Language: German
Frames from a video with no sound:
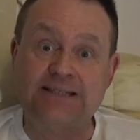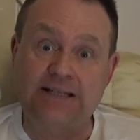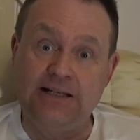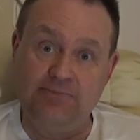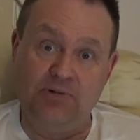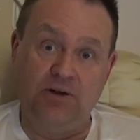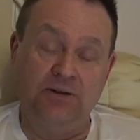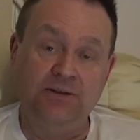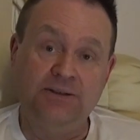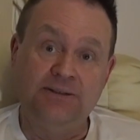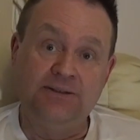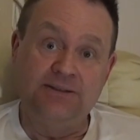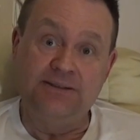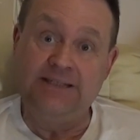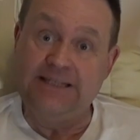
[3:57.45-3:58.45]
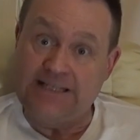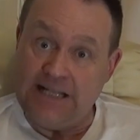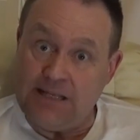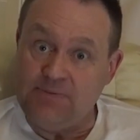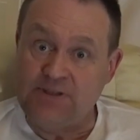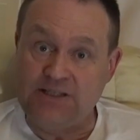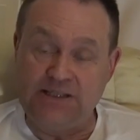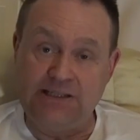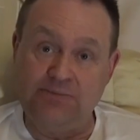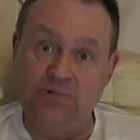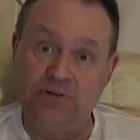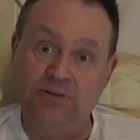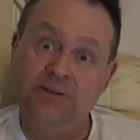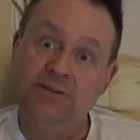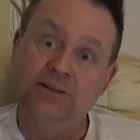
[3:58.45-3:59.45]
selber, die
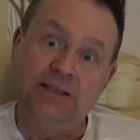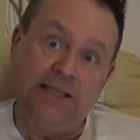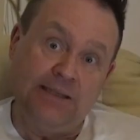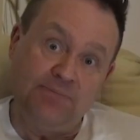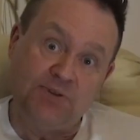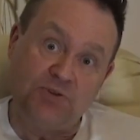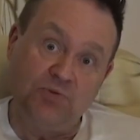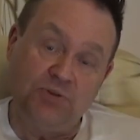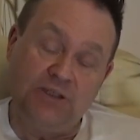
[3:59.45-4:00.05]
Selbstliebe. Liebst